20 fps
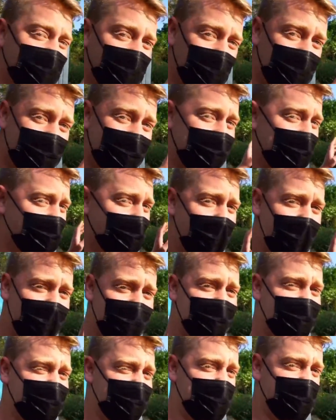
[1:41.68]
Stocks. Ich war in
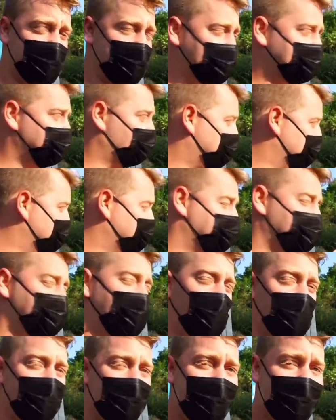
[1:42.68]
dieser Event-Location
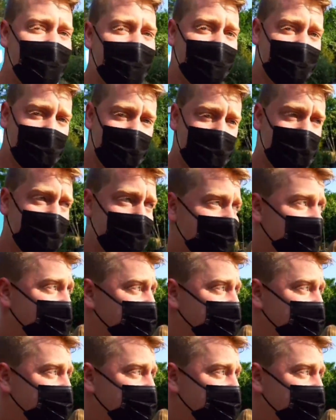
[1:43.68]
noch nie drin